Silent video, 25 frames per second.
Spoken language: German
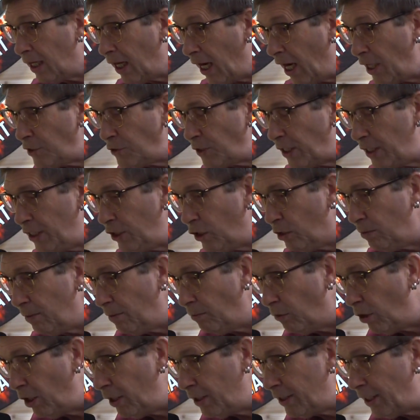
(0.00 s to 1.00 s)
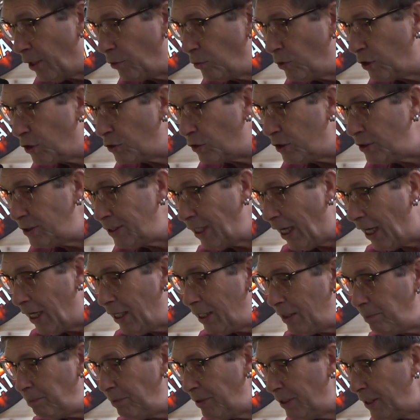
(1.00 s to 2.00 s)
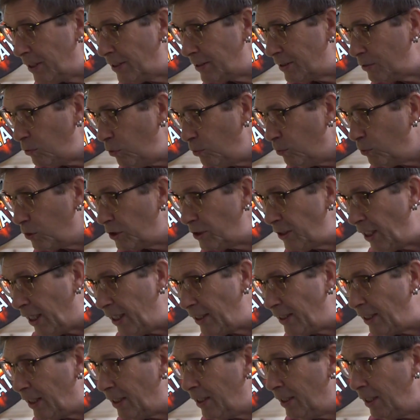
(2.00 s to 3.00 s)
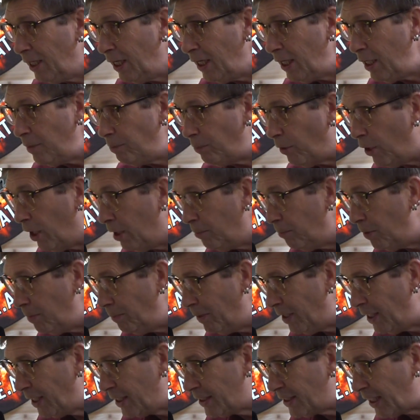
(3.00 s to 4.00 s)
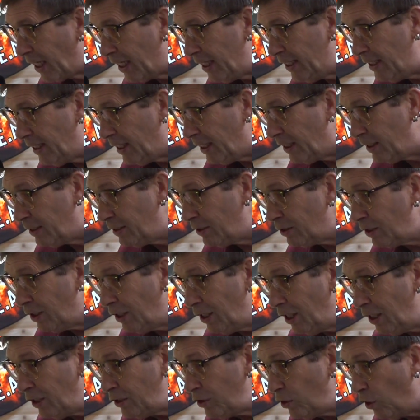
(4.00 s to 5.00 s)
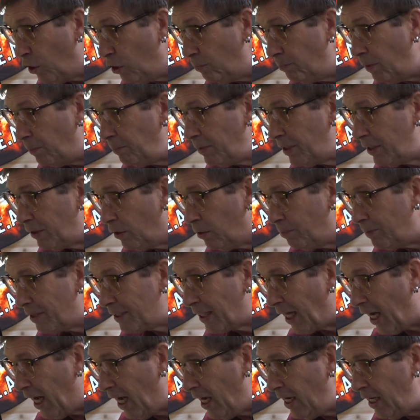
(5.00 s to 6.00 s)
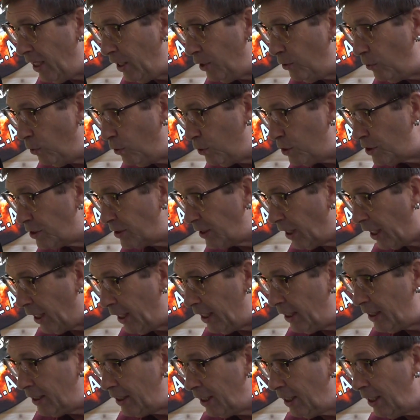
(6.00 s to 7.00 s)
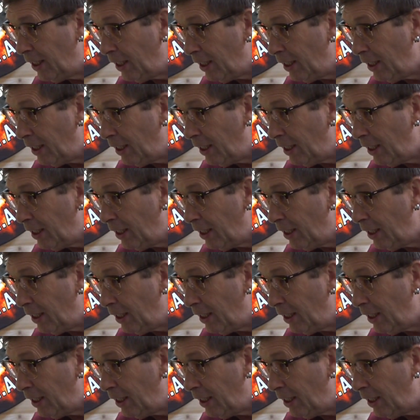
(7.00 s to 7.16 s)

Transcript: Also ich habe mal dadurch, dass ich auch, ich bin jetzt Übungsleiter, ich brauche einmal meine Trainer, da haben wir mit, haben wir drei in Österreich,